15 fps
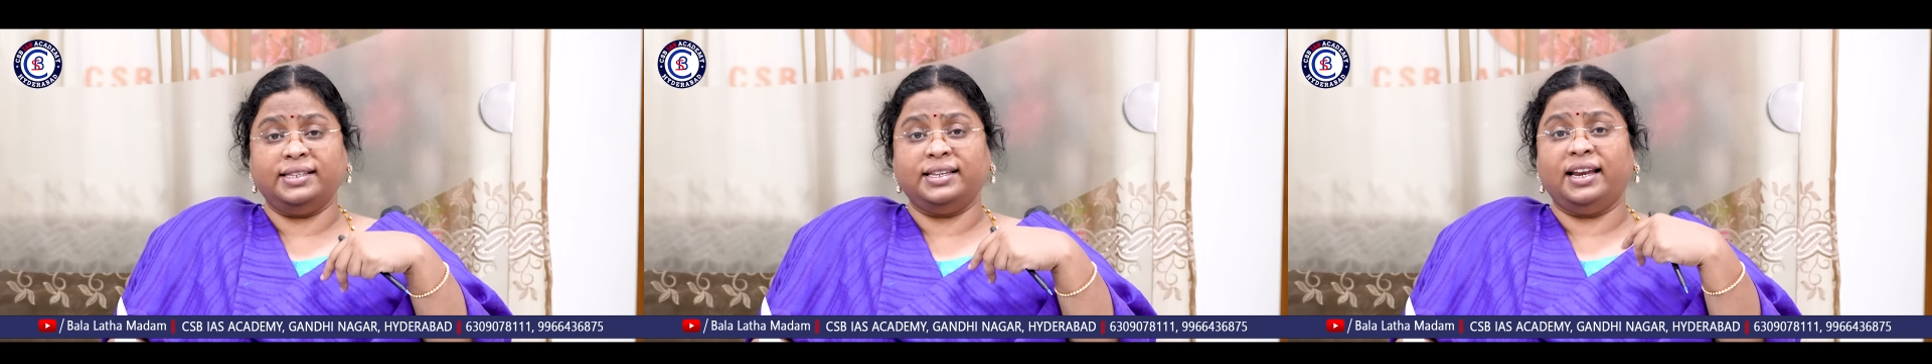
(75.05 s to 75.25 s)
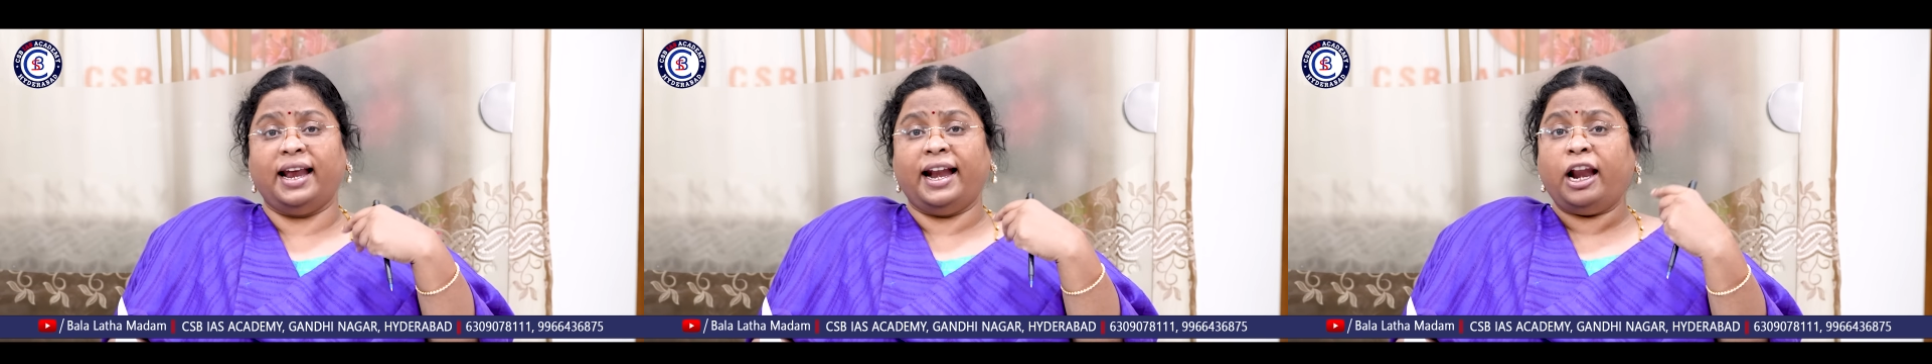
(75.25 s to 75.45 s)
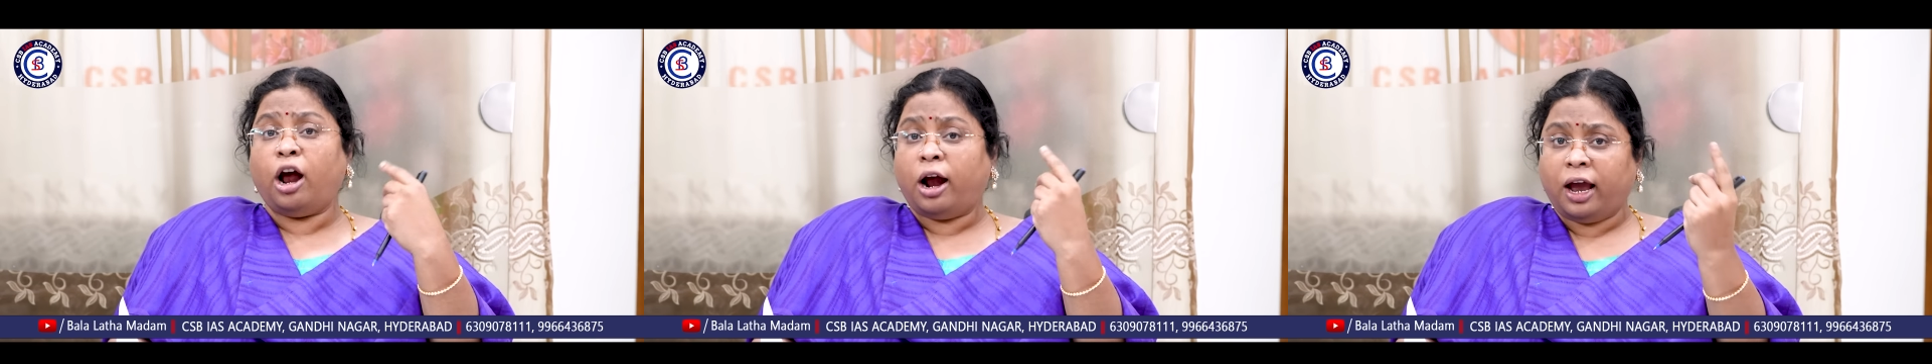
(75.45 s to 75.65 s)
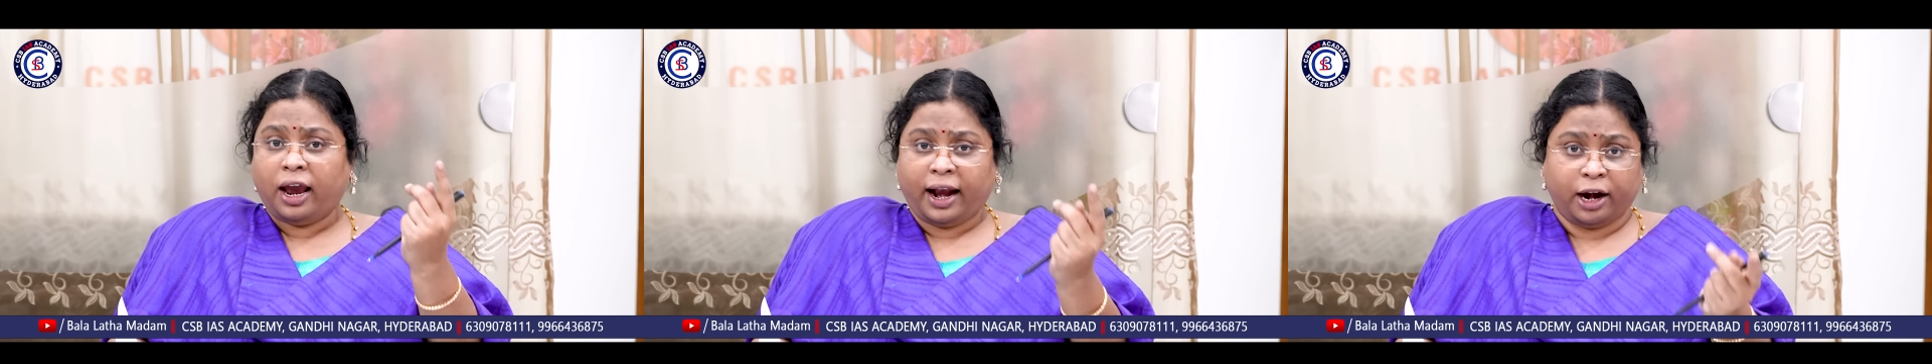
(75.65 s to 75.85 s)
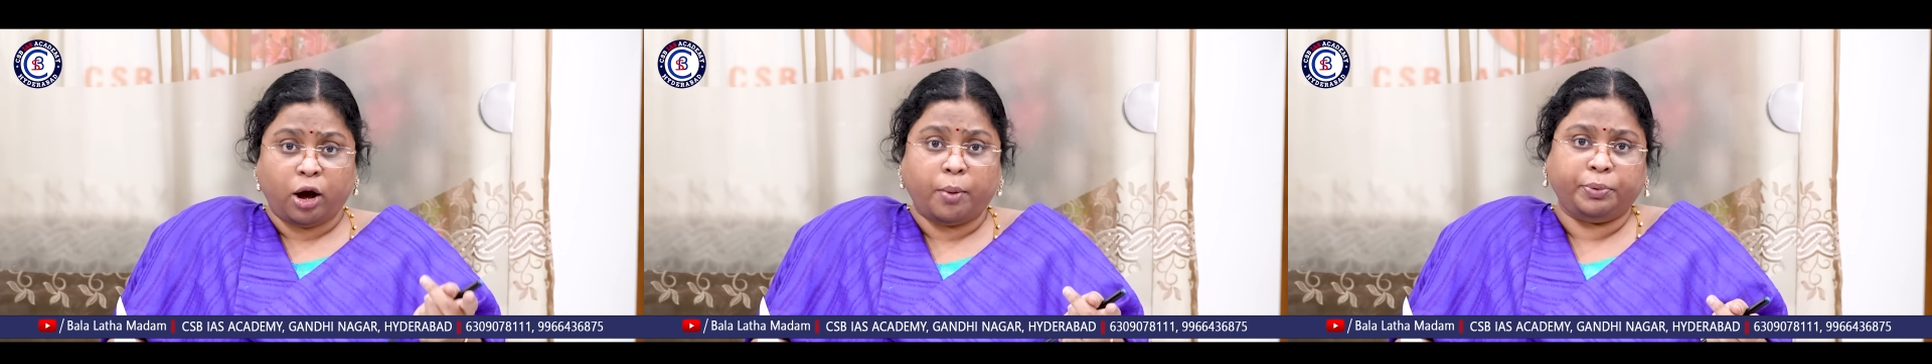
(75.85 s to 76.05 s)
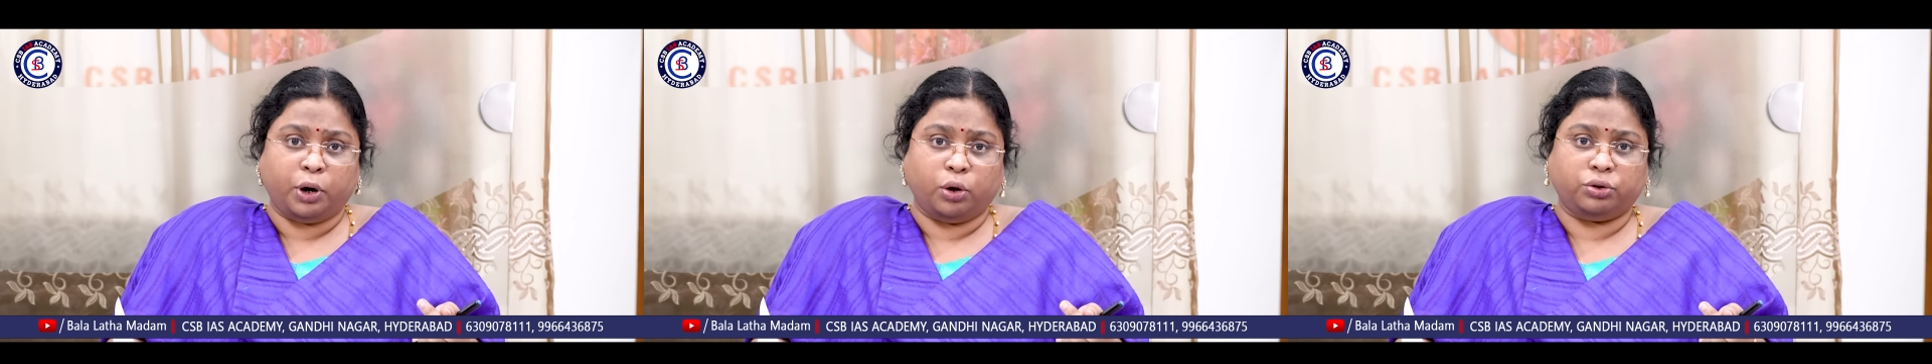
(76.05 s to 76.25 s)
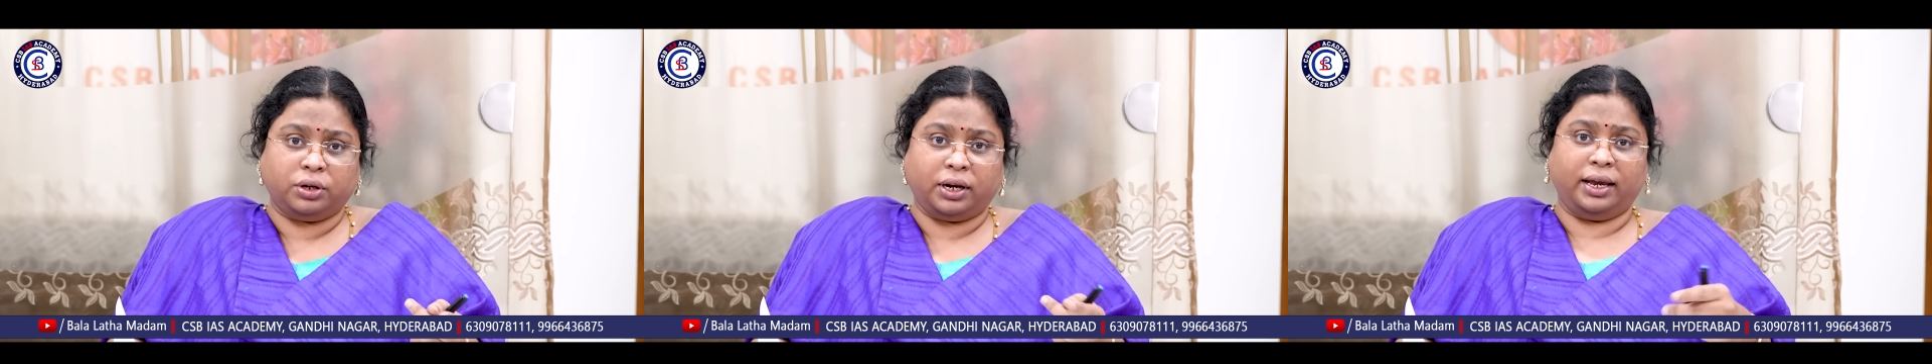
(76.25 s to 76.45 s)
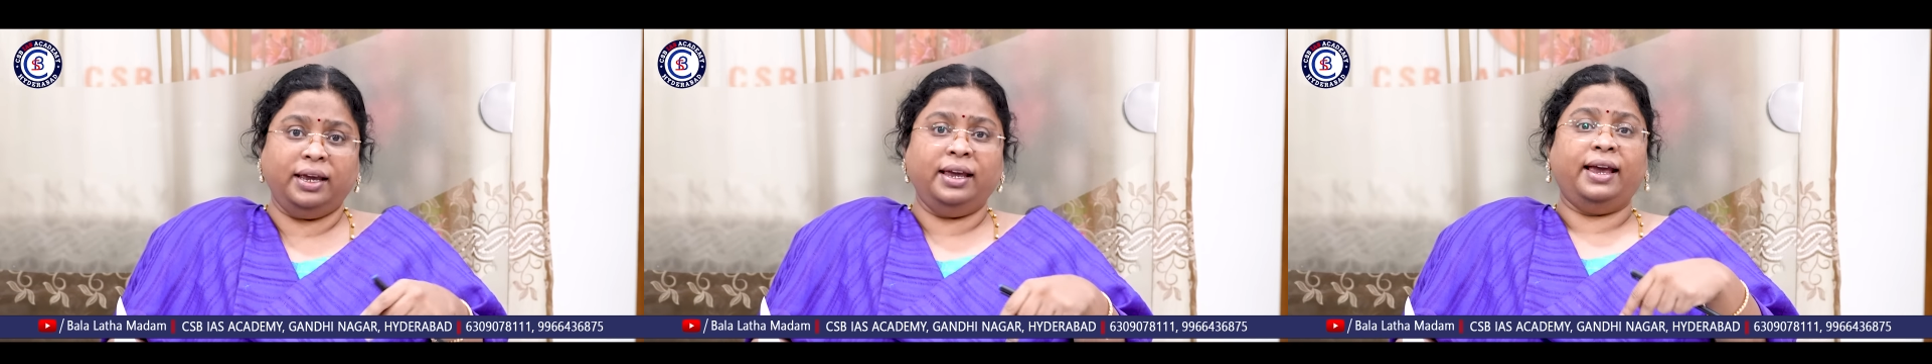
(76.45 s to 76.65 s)
దేశాలు ఎలా అడాప్ట్
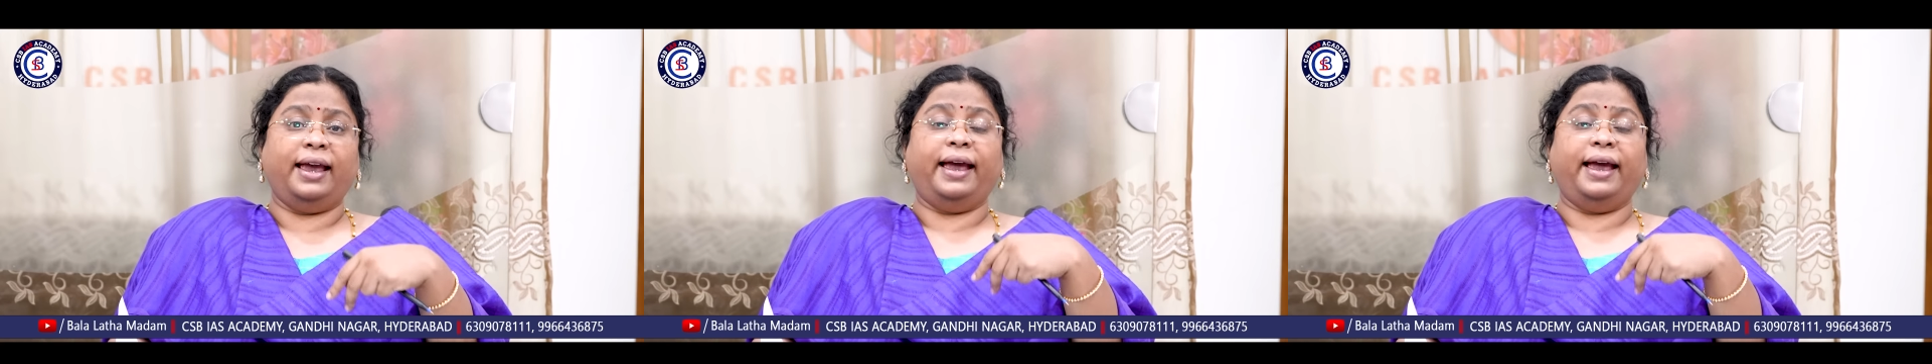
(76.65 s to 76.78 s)
అవుతున్నాయి